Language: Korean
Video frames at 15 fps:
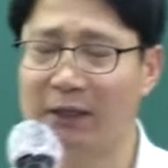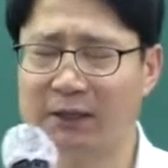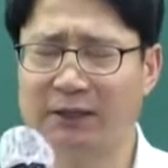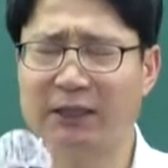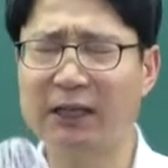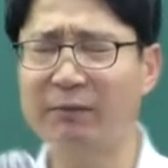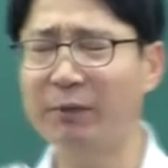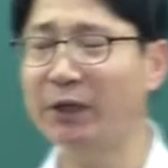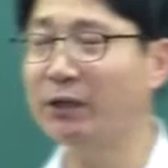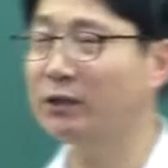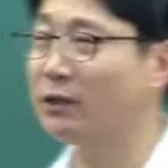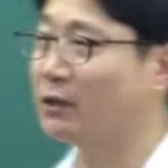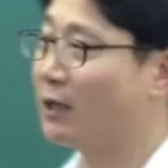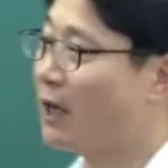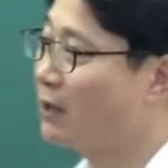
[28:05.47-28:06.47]
그 다음에
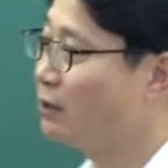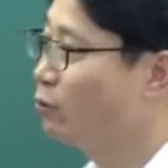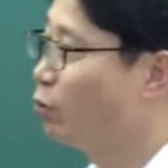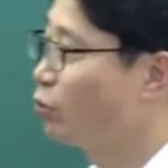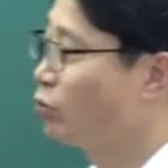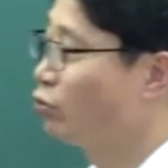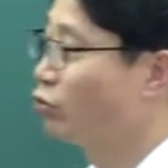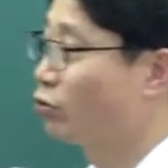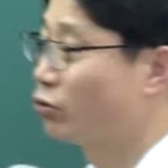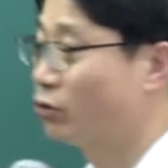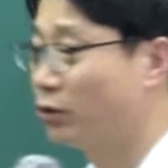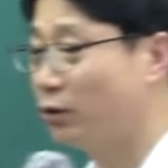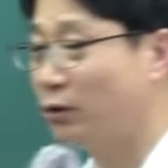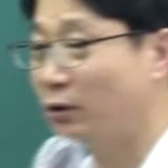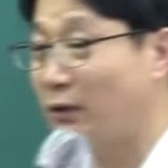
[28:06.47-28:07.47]
이제 4등, 5등,
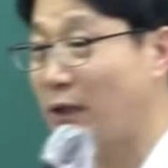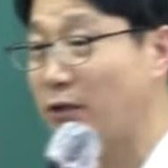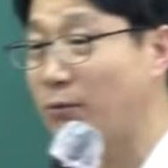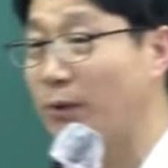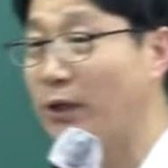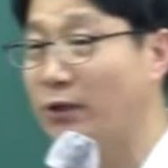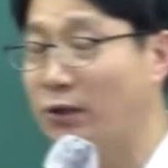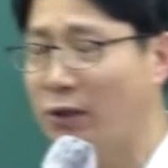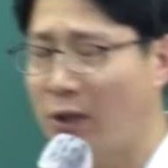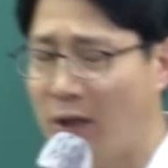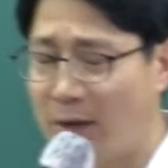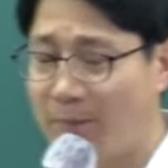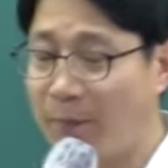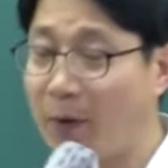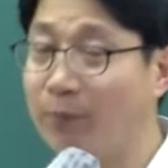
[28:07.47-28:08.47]
6등은 따져봐야죠.
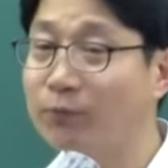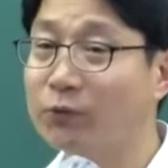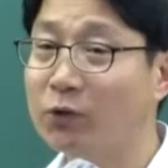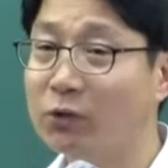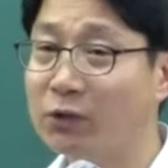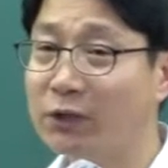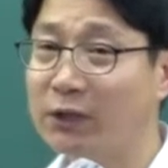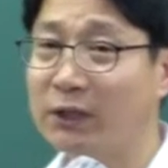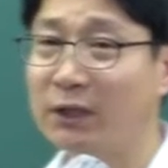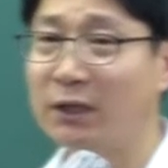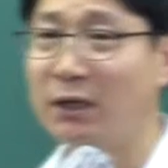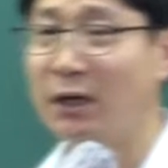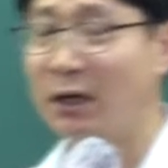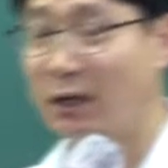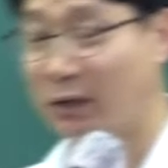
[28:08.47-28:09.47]

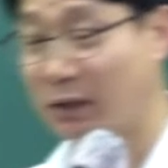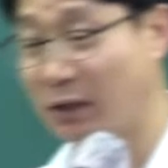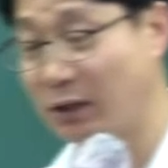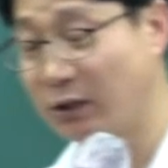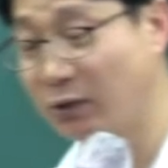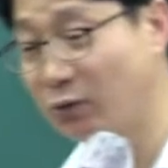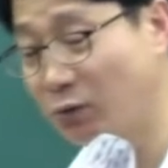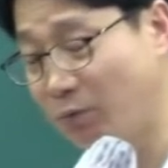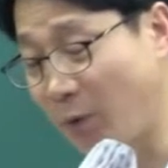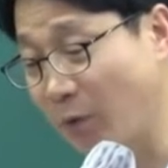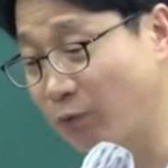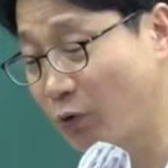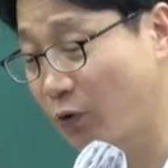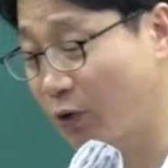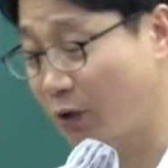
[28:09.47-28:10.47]
법정길 그러니까 신,
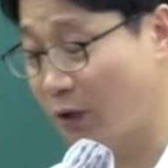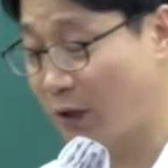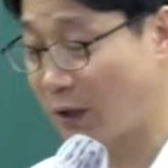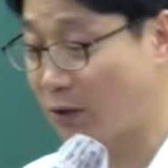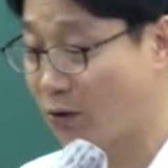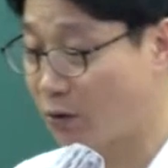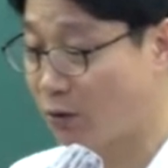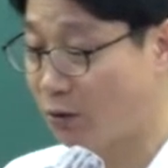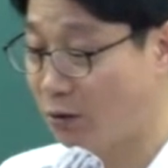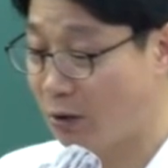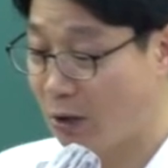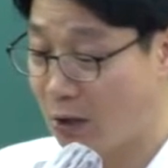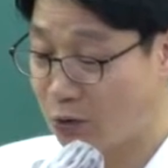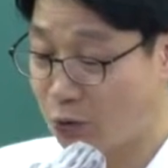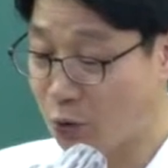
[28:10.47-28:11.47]
법정길이라는 것은
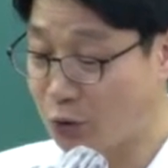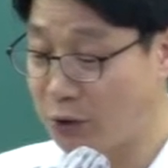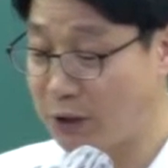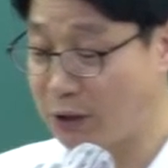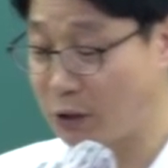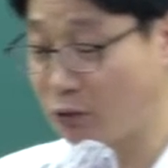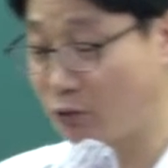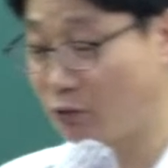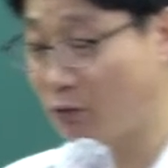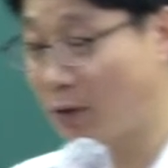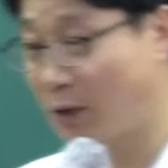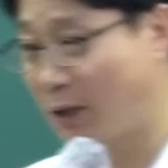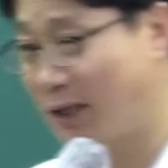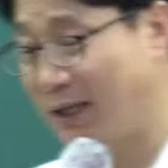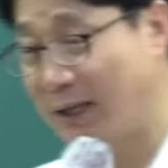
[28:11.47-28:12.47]
조세
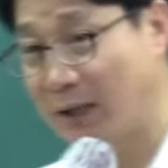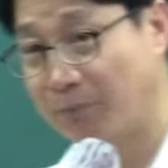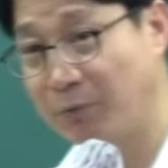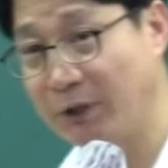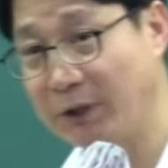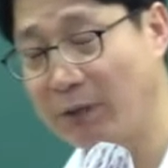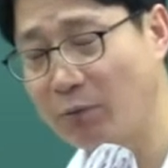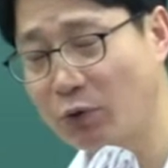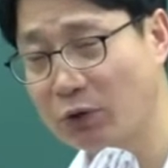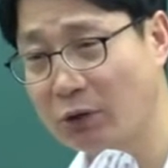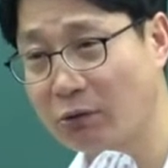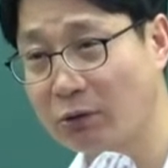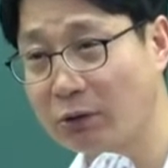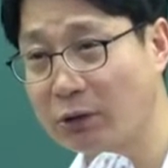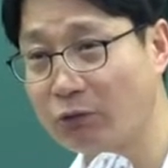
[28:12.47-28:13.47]
채권과
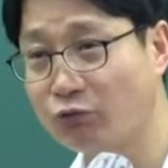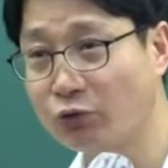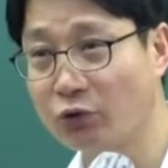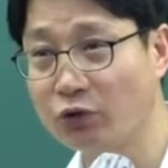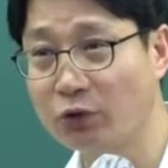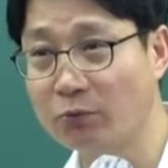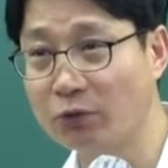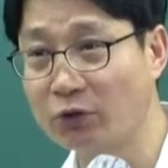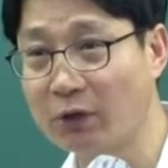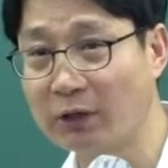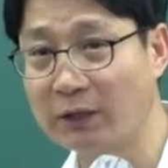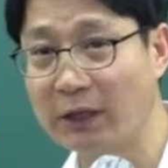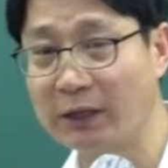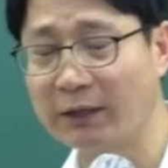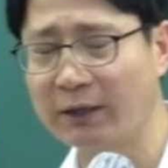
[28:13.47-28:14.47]
피담보채권세 우선 여부를 정하는
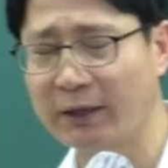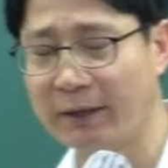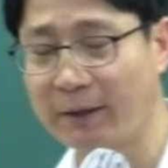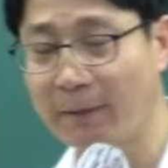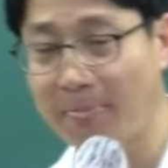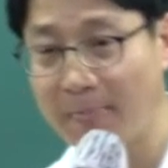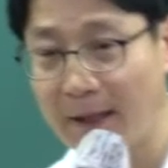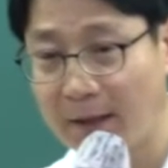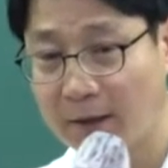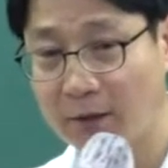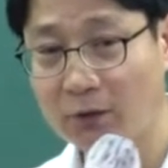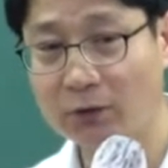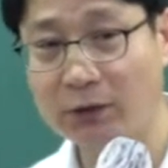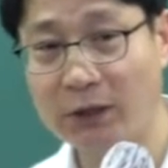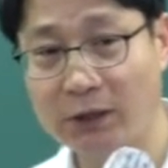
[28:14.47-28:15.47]
날인데
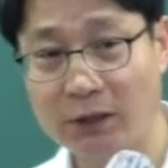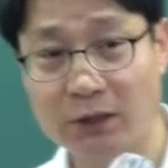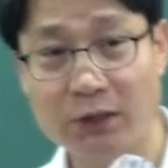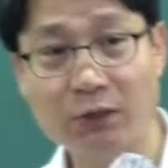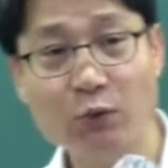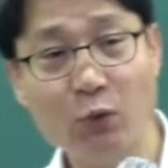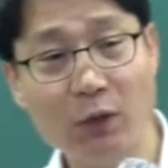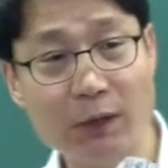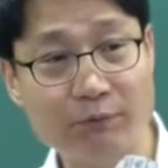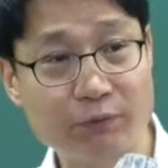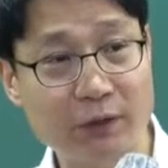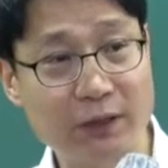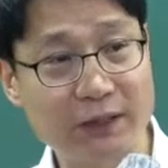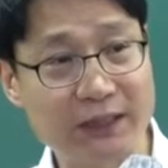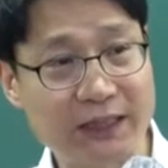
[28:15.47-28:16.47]
그럴 때 신고나
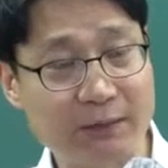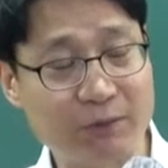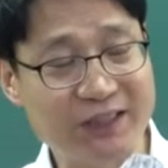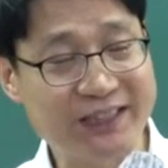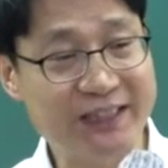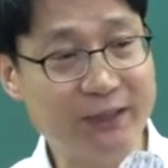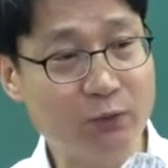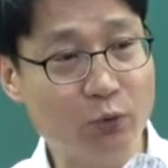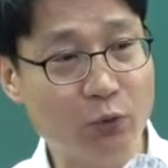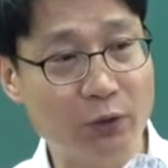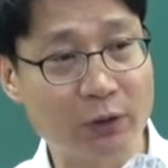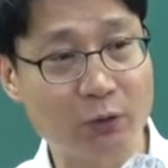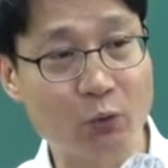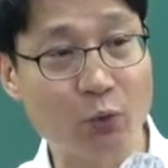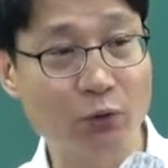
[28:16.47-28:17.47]
합부하는 세금은
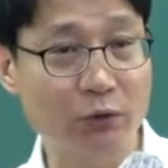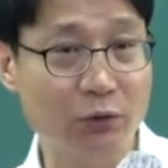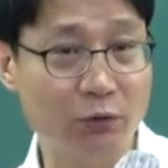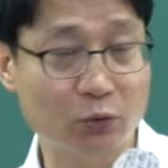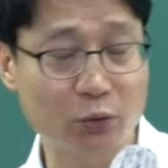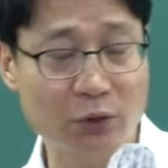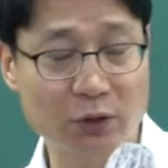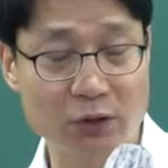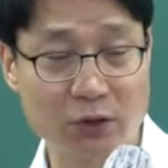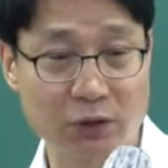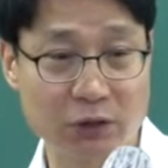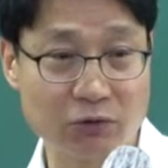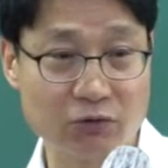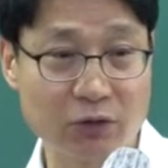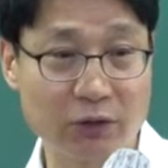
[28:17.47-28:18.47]
신고일, 고지서를 통해서
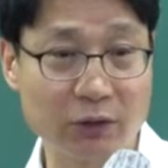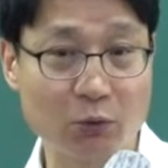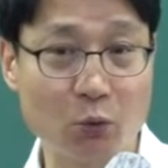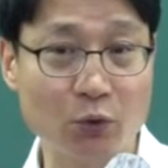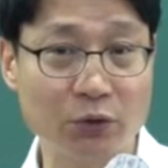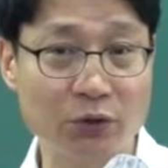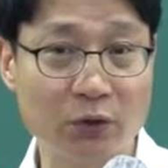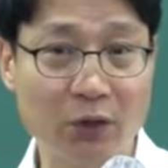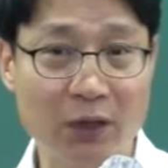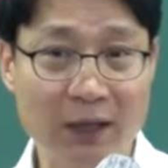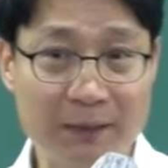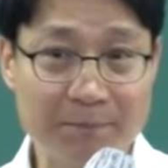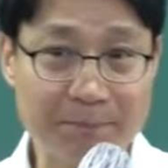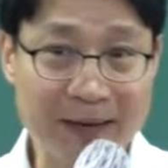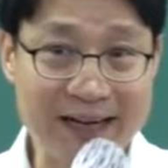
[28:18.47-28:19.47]
징수될 때는 고지서
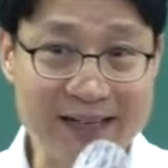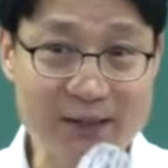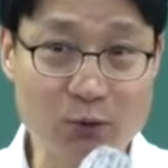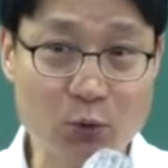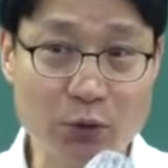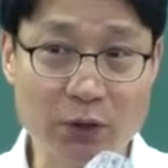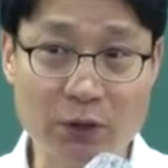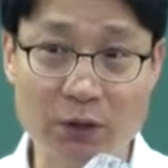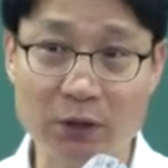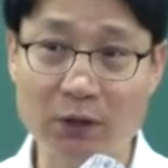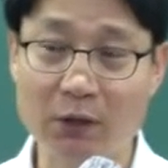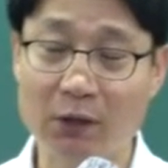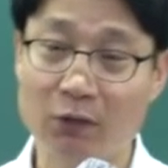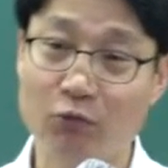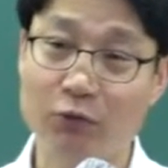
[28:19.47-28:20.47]

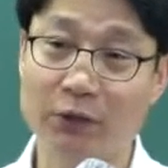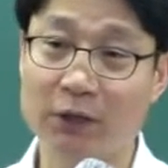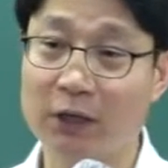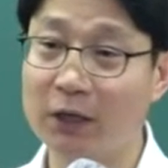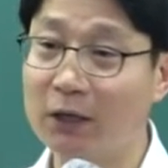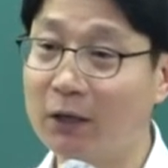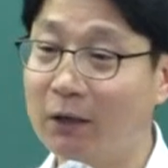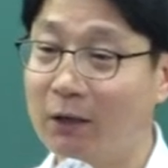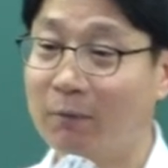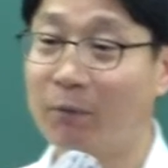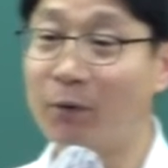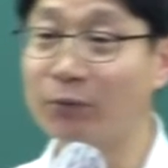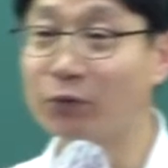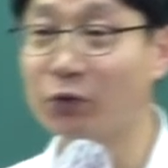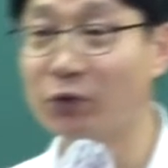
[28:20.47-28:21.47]
발송일을 우리가
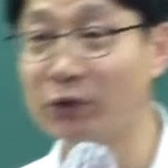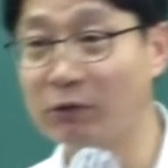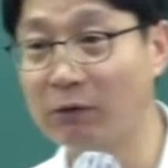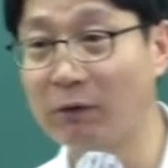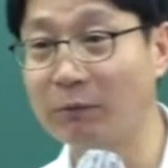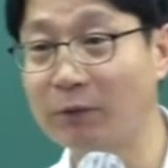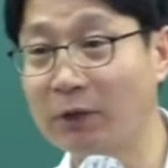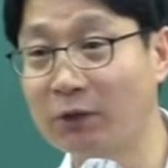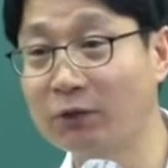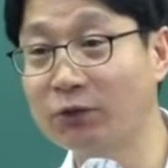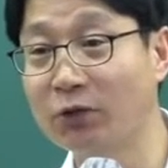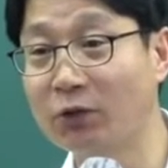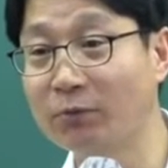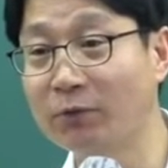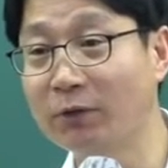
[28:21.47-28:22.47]
법정기라고 일이 합니다.
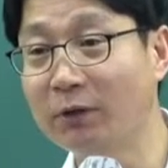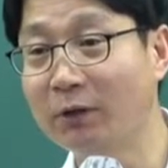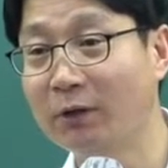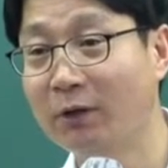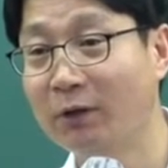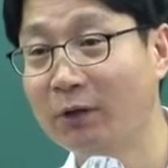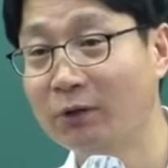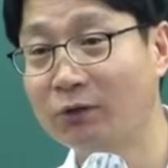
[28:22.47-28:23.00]
그쵸 그렇죠, 여러분들?